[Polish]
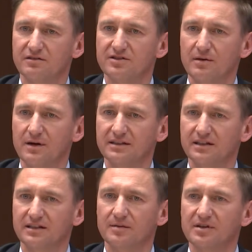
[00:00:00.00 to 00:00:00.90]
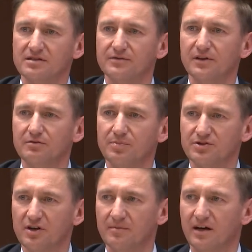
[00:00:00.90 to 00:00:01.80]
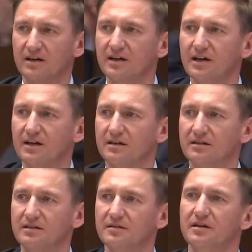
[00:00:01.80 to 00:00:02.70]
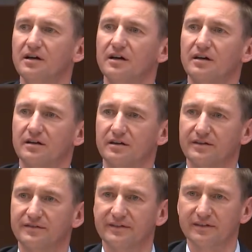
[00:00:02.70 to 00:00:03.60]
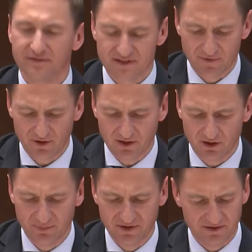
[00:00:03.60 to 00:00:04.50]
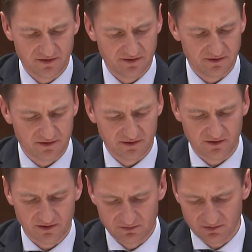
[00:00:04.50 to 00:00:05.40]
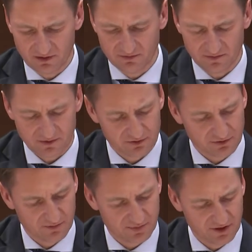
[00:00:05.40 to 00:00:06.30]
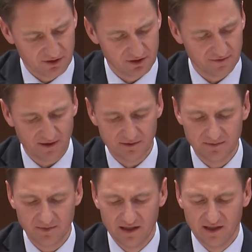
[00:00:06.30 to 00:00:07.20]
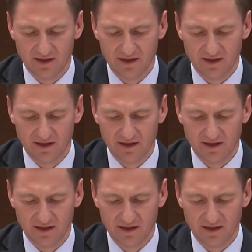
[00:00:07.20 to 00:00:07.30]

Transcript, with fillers: działania na bardzo wielu poziomach. W, w swojej opinii, którą, którą przygotowałem,